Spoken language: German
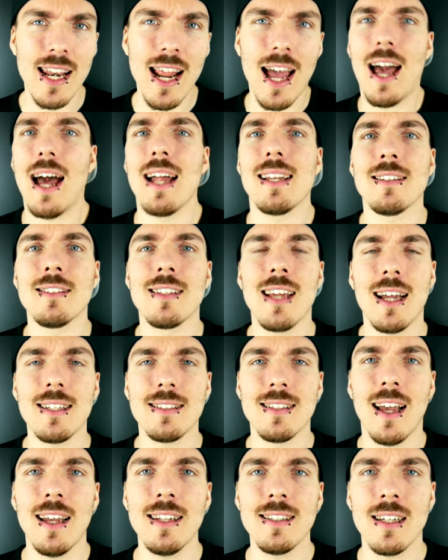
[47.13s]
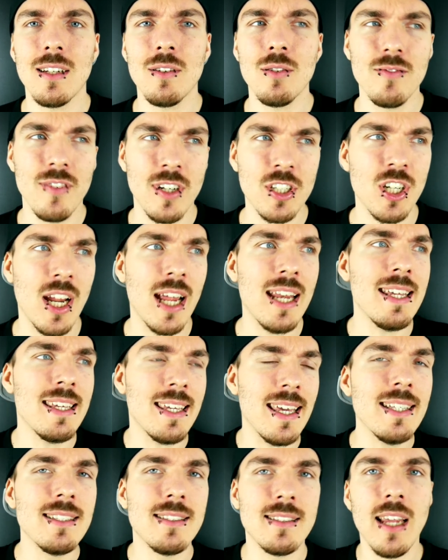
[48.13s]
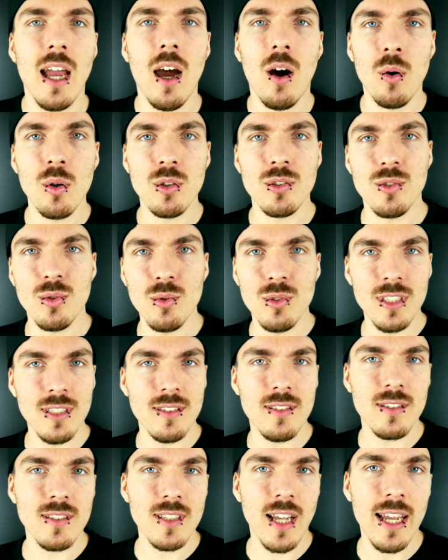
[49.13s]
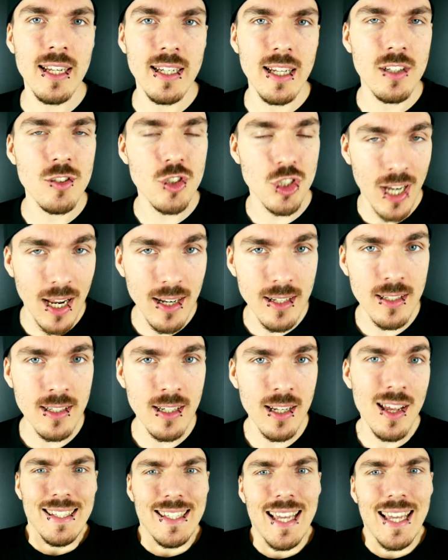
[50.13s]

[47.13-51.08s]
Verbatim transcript: nach Attentatzeit an und wahrscheinlich ist der auch zu dieser Zeit entstanden.